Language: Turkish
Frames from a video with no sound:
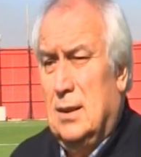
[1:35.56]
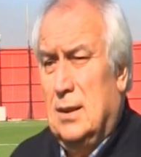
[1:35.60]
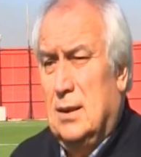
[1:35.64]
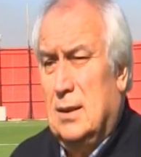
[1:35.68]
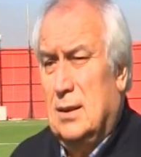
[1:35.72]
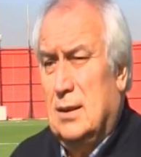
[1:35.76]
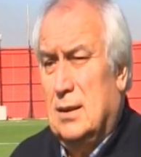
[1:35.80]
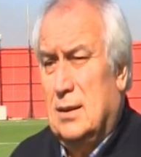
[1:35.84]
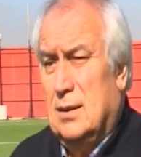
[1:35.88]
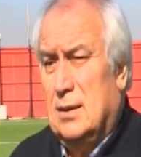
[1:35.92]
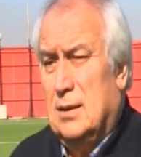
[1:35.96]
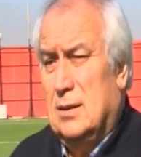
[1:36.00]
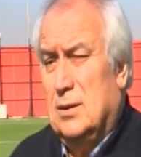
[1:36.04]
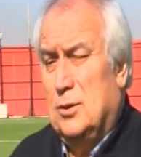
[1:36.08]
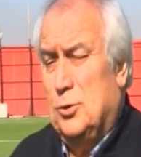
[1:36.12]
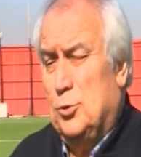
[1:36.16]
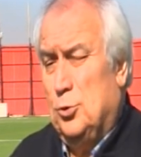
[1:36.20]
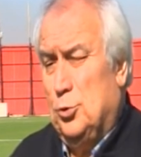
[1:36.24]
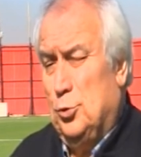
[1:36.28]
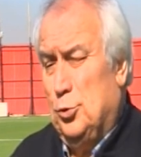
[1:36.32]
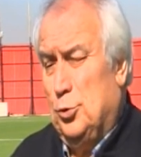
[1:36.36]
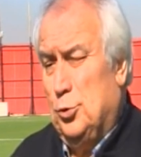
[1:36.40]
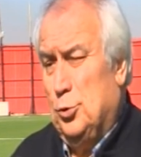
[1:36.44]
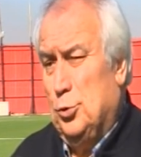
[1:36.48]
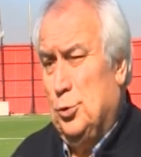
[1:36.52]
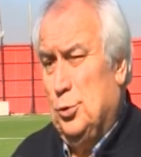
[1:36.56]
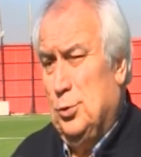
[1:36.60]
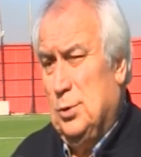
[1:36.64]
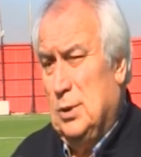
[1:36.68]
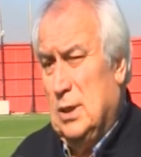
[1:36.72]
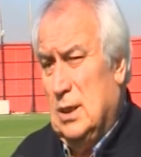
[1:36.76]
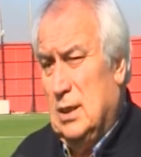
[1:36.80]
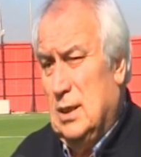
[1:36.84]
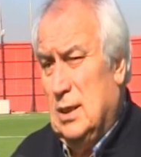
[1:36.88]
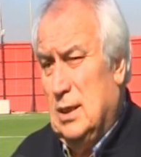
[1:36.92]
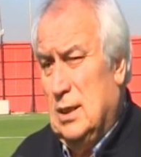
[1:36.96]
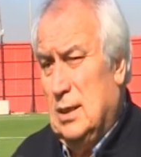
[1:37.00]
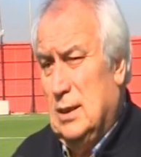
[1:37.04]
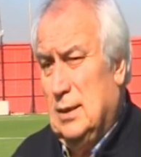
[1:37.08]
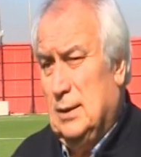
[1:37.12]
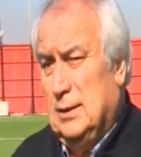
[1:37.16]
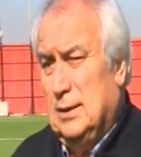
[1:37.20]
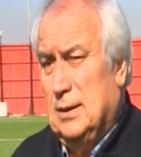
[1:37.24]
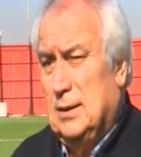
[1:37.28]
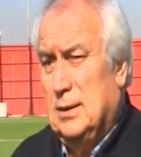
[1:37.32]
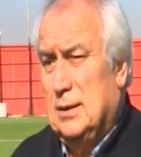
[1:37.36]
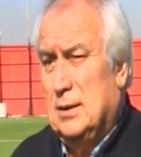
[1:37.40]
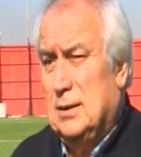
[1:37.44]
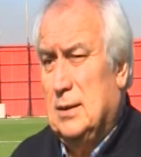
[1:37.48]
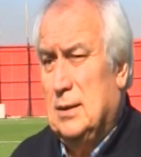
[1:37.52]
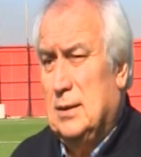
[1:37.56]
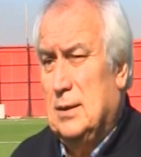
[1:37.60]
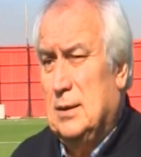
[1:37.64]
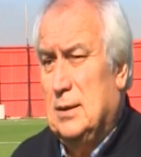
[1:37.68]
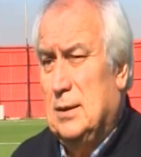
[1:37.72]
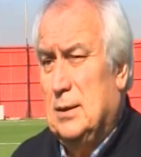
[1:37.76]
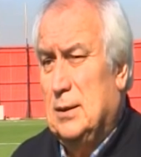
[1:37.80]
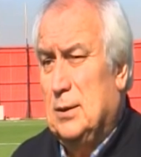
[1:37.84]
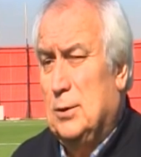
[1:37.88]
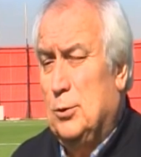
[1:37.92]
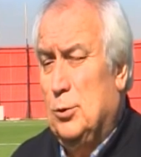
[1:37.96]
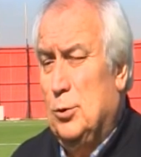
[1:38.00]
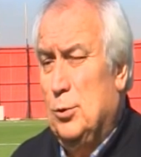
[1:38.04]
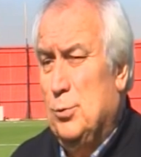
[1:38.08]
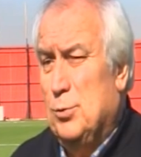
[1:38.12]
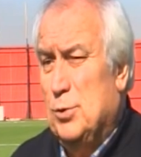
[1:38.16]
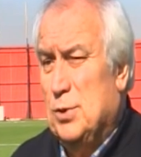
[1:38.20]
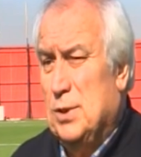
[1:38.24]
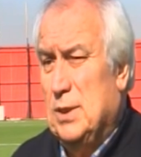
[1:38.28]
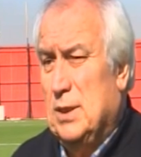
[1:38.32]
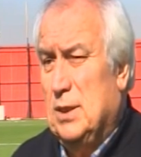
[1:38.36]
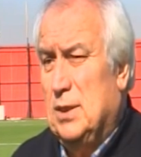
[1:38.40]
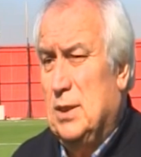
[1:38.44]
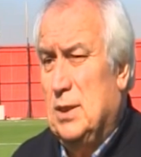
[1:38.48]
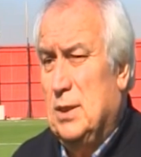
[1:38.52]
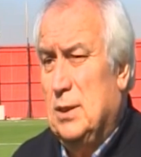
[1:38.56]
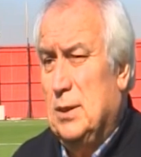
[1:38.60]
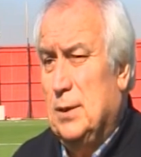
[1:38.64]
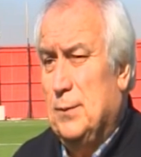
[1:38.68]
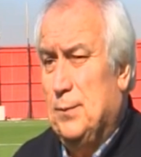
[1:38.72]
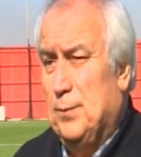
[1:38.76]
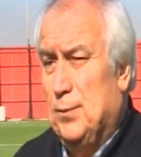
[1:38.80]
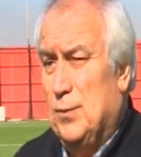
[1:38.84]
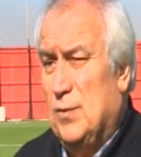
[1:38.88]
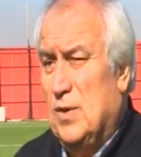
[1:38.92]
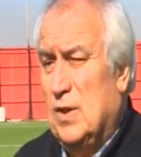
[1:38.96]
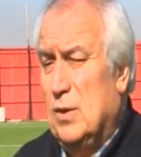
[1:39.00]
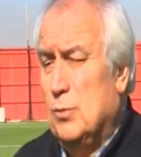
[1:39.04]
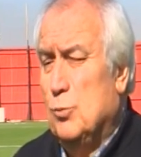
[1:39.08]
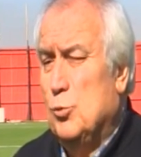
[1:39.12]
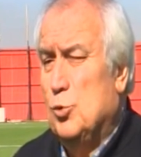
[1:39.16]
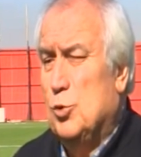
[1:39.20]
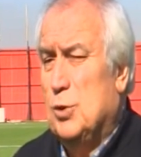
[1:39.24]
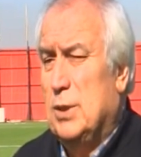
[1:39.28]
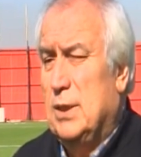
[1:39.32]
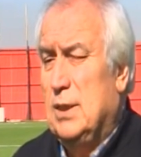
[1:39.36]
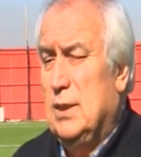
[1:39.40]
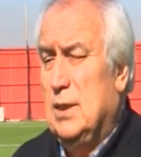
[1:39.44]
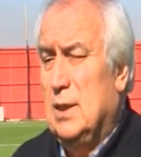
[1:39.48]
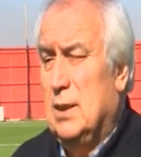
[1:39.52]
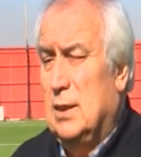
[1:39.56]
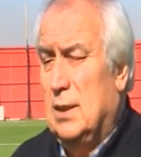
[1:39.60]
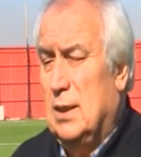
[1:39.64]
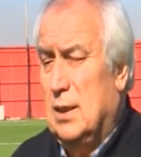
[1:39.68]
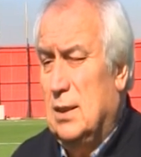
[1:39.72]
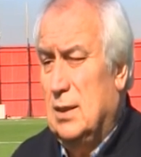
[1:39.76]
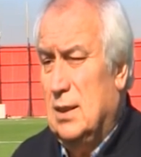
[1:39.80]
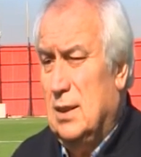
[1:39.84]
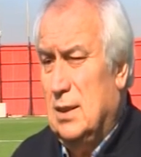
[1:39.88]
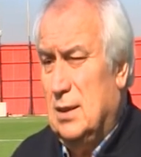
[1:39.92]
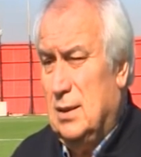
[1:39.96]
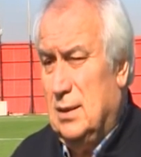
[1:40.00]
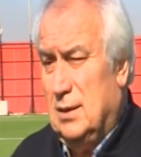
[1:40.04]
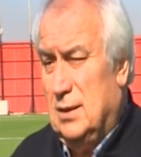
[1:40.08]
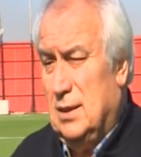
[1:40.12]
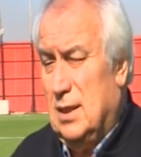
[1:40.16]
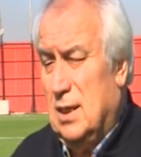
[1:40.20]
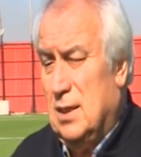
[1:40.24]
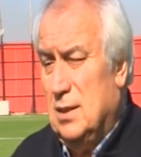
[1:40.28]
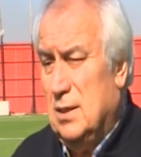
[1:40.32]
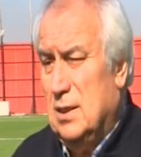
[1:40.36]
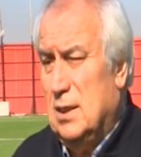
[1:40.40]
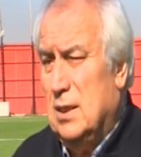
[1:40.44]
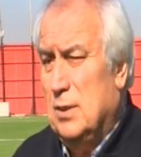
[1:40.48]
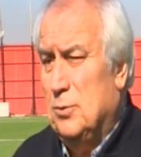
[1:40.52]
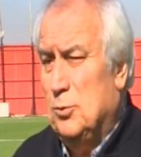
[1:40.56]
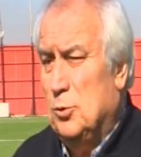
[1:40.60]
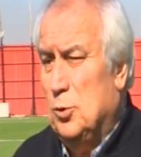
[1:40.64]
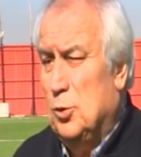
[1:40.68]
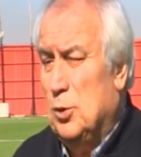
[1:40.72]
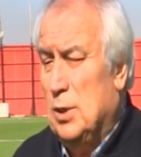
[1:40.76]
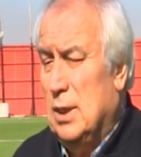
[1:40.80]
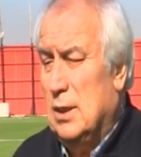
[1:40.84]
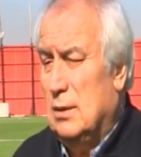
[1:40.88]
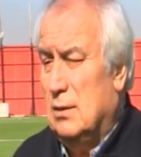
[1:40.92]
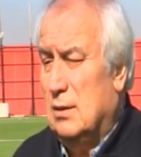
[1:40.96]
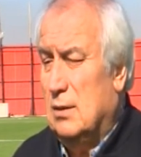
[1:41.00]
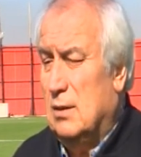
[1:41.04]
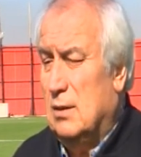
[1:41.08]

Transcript: E, çünkü daha e, önümüzdeki Temmuz ayına kadar yani 2016